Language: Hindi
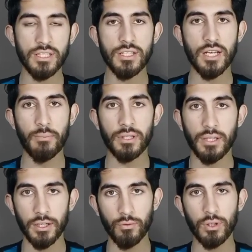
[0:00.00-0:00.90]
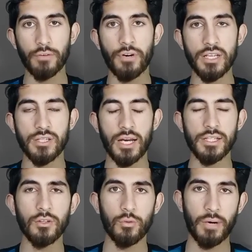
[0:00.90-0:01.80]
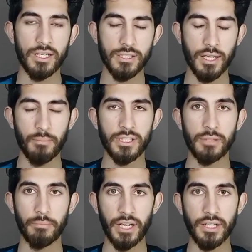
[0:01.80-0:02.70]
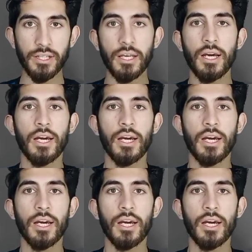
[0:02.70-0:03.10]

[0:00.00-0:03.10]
वजह से यहाँ पर थर्टी वोल्ट का फास्ट चार्जिंग और पाँच हज़ार एम की बैटरी